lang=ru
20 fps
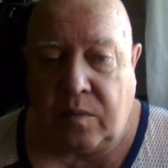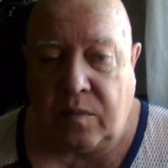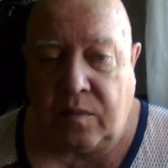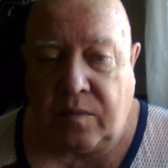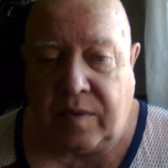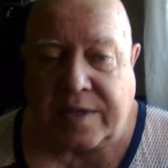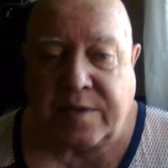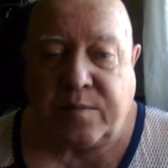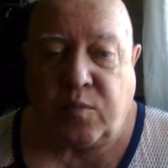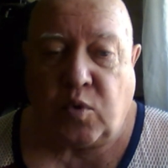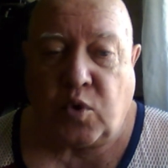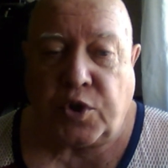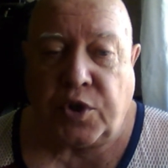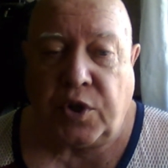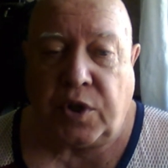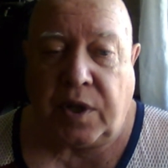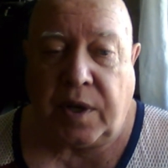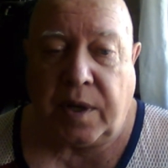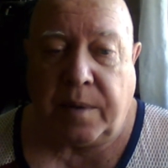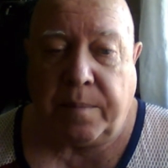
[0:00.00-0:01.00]

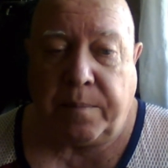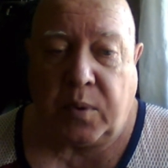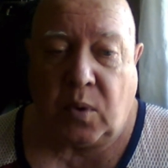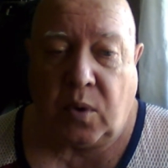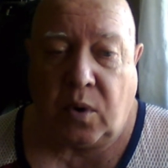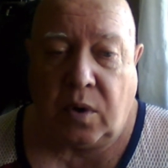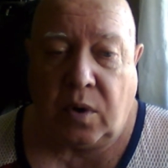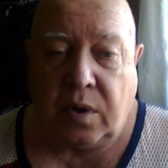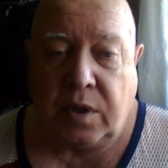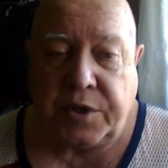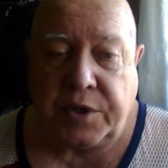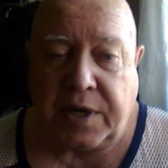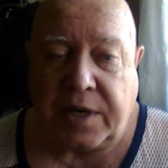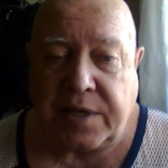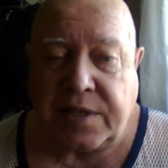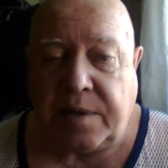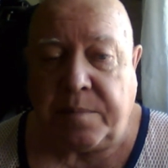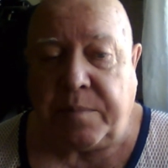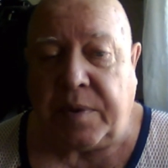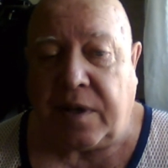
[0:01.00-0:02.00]
возбужденное по
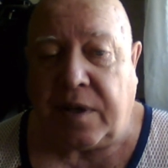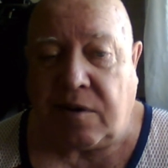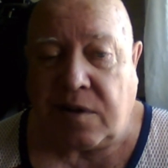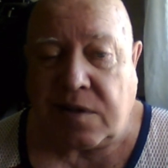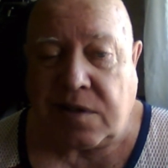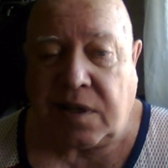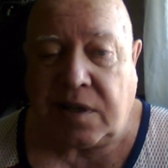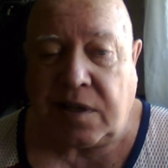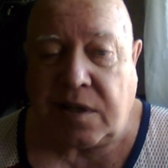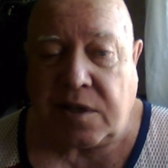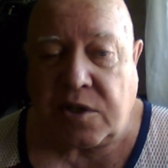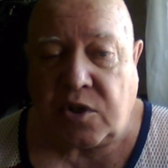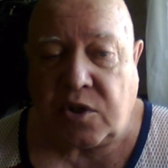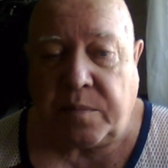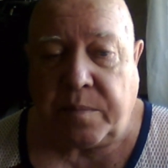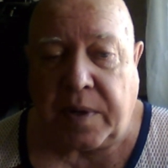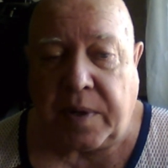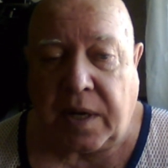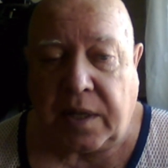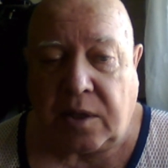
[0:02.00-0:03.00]
части 1 статьи
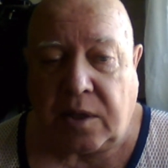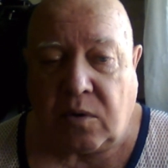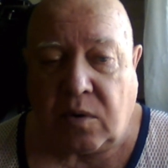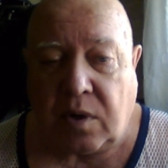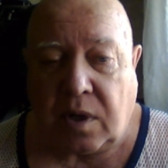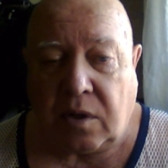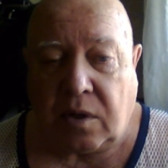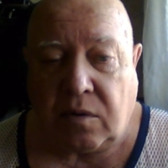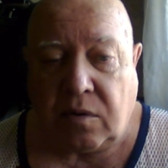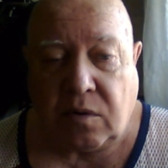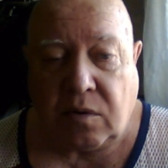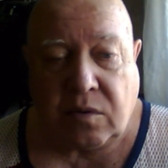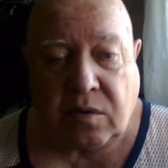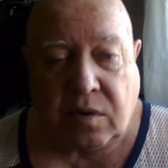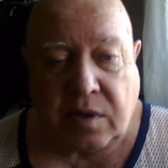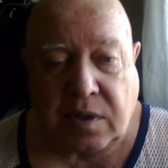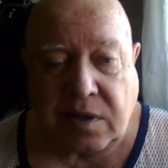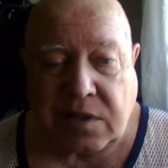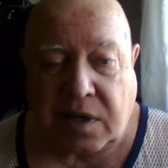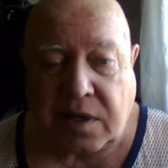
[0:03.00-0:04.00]
105 Уголовного
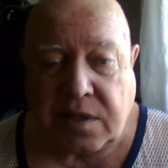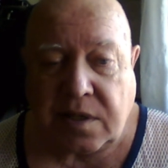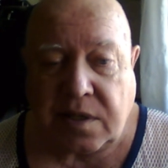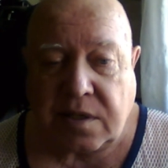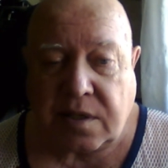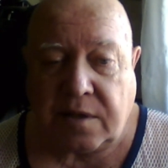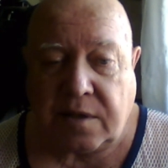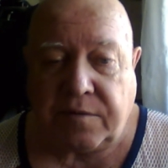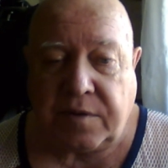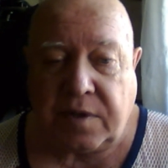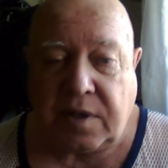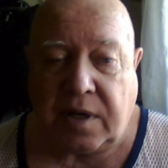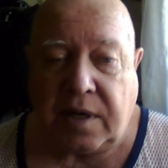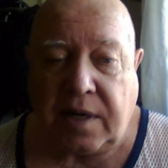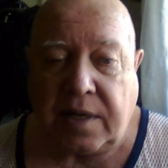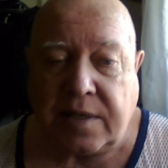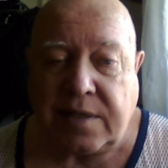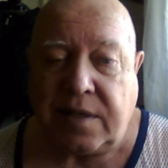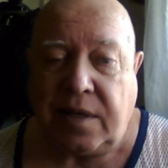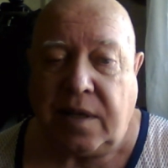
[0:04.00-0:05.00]
кодекса Российской
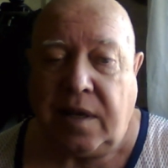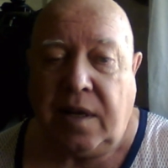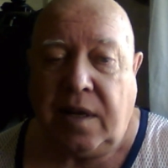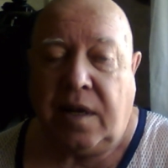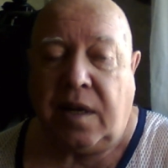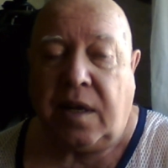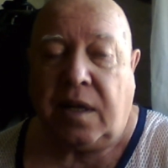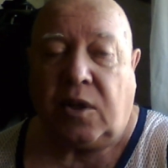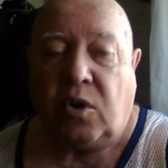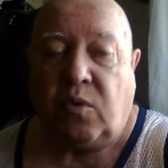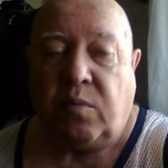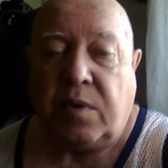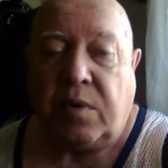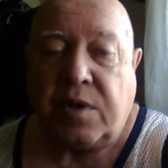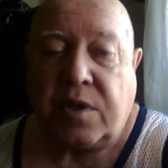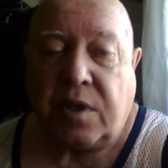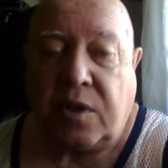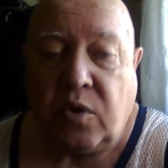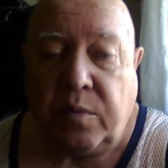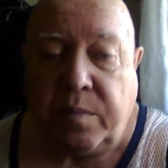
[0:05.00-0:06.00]
Федерации, это
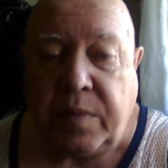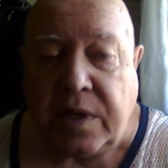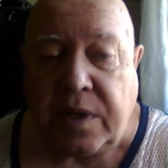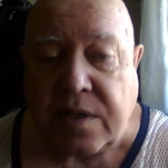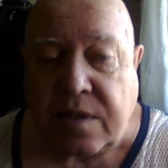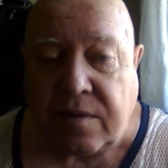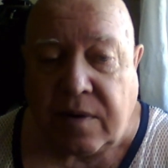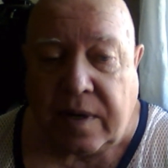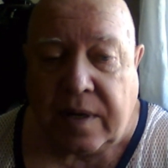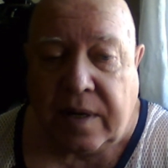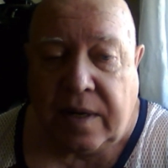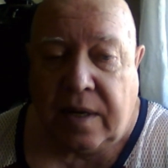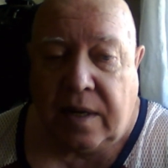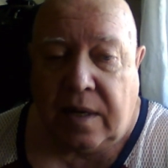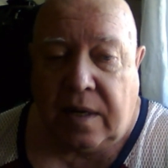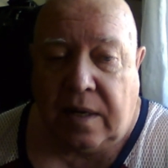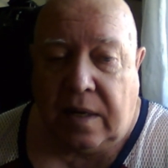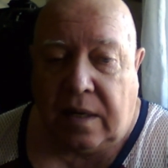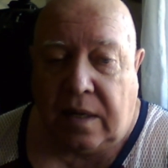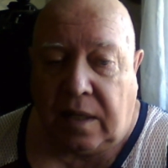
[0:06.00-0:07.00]
умышленное убийство,
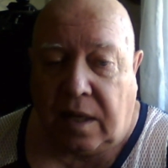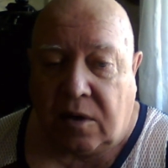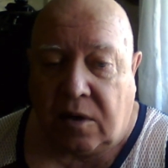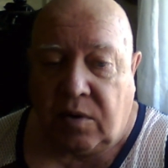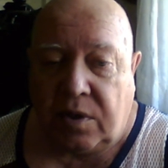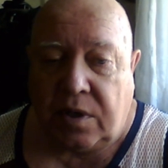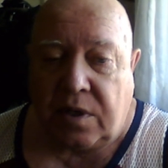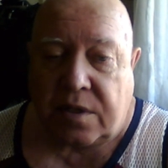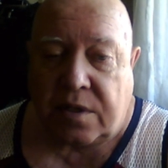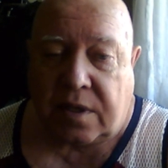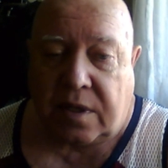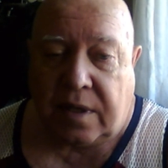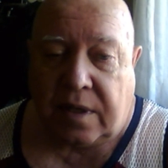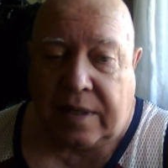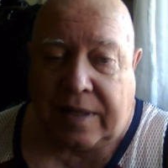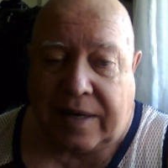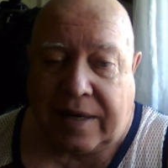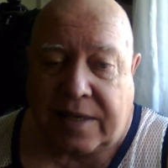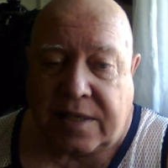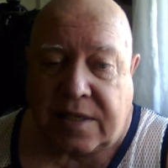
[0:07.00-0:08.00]
находится
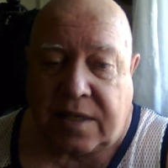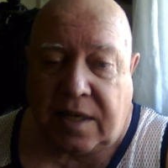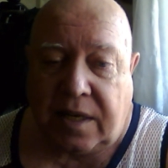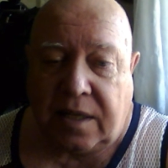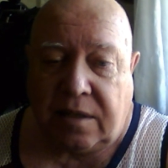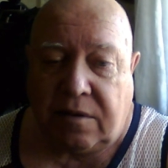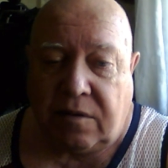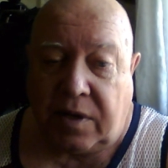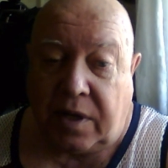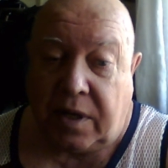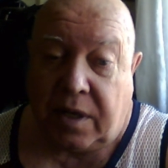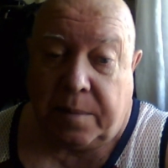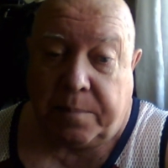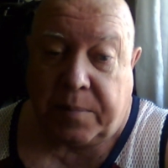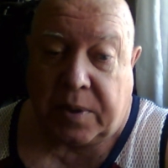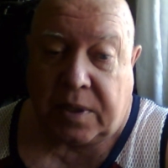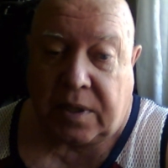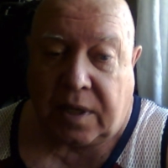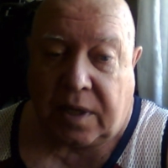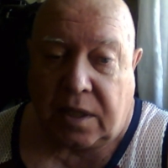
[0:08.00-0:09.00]
на расследовании и
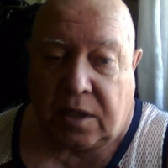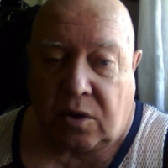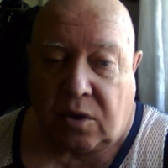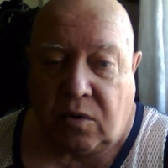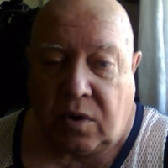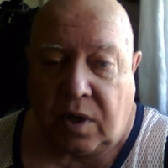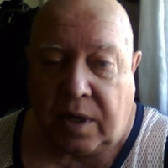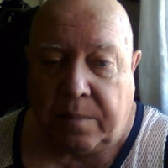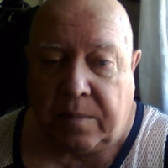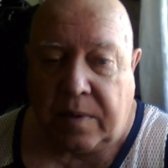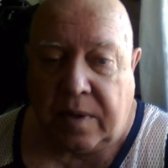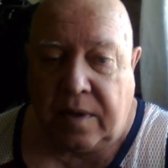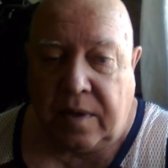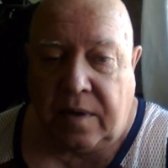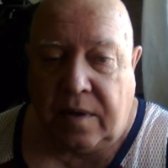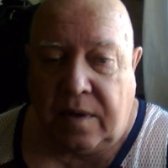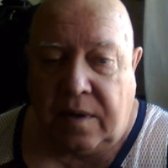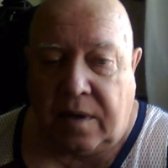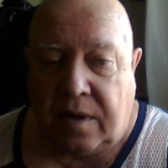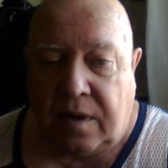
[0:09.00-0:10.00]
под контролем
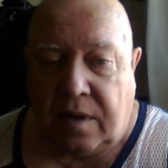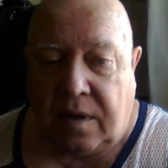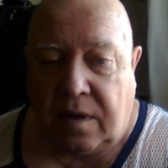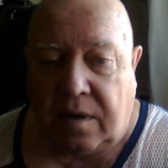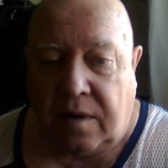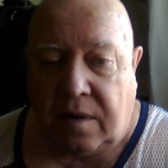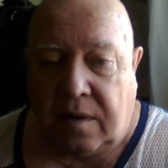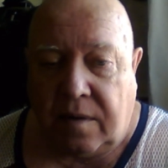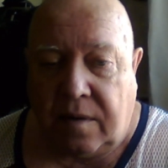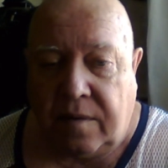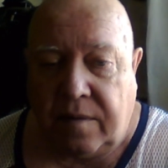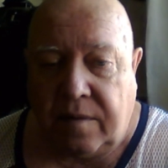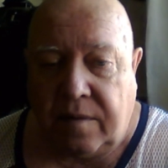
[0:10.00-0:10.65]
э,